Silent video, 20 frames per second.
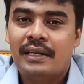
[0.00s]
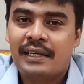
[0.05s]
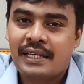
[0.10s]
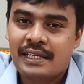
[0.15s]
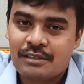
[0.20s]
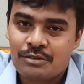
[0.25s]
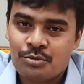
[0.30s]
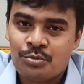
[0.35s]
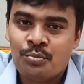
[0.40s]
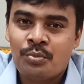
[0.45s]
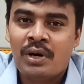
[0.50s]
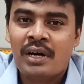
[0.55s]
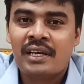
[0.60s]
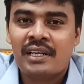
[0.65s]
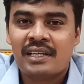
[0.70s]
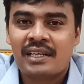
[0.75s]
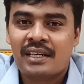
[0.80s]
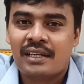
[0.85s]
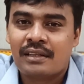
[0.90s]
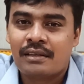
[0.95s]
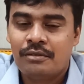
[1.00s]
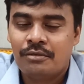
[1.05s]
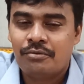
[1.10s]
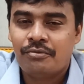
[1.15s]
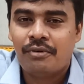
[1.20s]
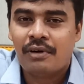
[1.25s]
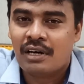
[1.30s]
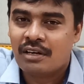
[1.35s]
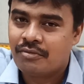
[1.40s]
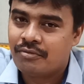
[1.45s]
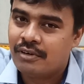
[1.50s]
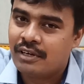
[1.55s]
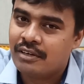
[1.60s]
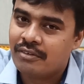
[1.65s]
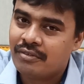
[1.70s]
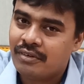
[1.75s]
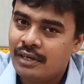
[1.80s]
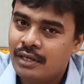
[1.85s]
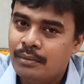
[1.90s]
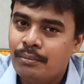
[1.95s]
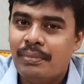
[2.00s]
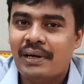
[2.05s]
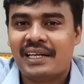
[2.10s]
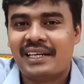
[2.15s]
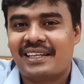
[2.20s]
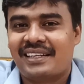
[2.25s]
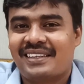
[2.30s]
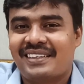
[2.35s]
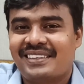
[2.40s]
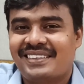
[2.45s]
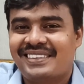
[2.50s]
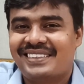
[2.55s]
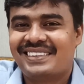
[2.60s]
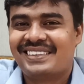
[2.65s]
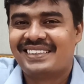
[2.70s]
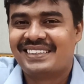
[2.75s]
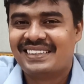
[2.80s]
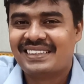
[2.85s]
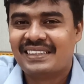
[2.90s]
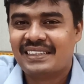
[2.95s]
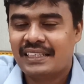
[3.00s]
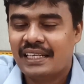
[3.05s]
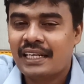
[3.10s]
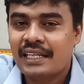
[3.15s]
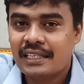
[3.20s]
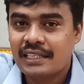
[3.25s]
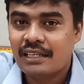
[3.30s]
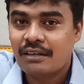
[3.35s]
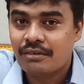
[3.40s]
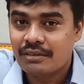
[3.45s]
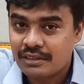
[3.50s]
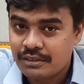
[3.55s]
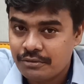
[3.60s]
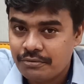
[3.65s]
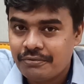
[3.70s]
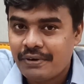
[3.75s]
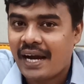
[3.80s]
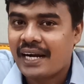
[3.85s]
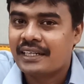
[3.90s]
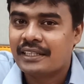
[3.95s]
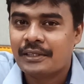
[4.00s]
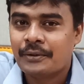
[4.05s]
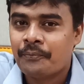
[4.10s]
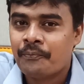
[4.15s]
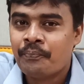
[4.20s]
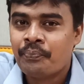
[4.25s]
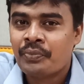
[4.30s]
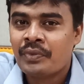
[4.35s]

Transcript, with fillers: நீங்கள் சும்மா இருக்கிறது ஃபார் ஃபார் ஃபார் பெட்டர் ஏன்னா இதான் வந்து ஃபேக்ட்